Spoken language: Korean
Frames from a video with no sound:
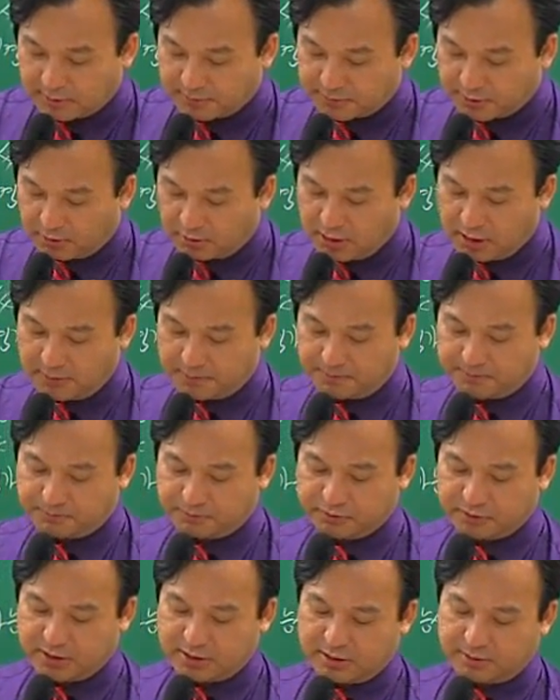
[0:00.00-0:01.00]
병합
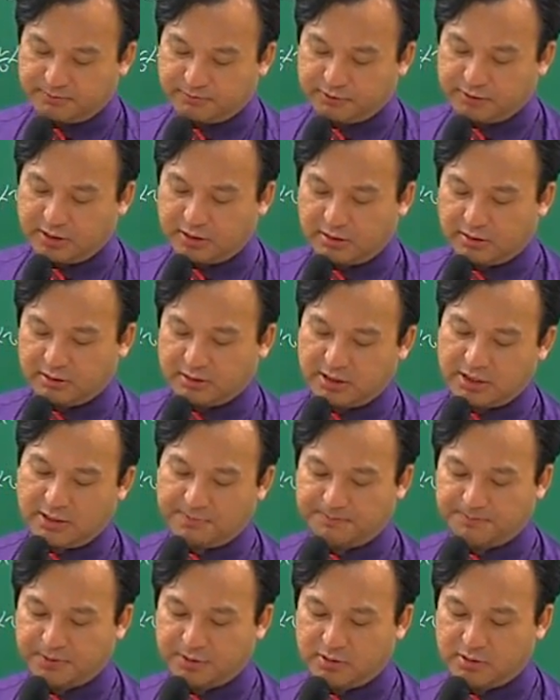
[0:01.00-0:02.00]
분할, 분할하거나
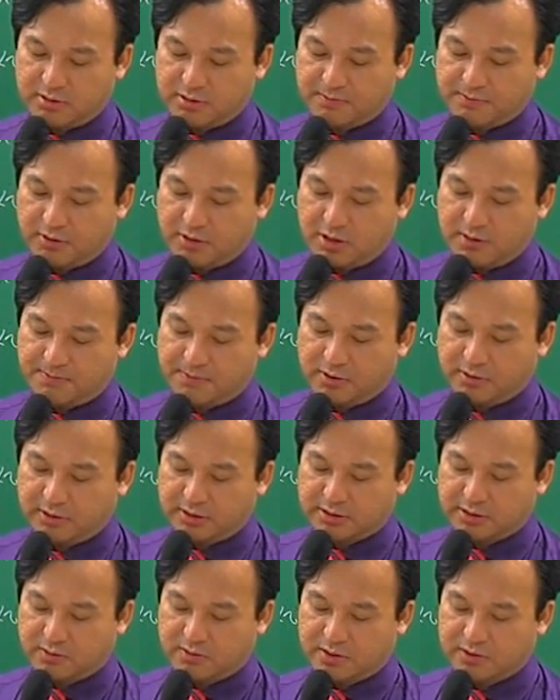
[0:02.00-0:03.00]
합병 병합하거나
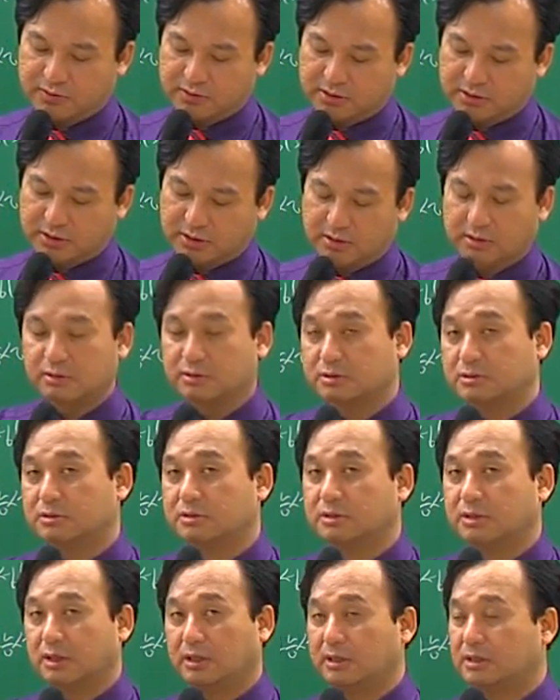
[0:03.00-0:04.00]
사용할 수 있다는
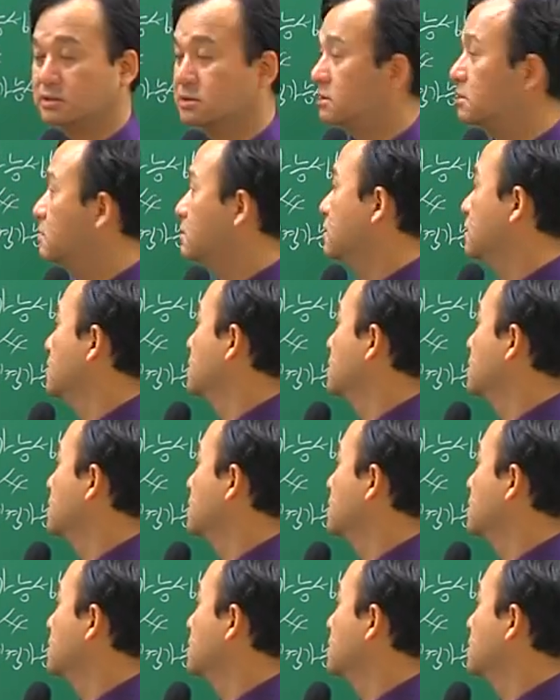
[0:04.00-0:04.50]
것을 얘기를 하죠.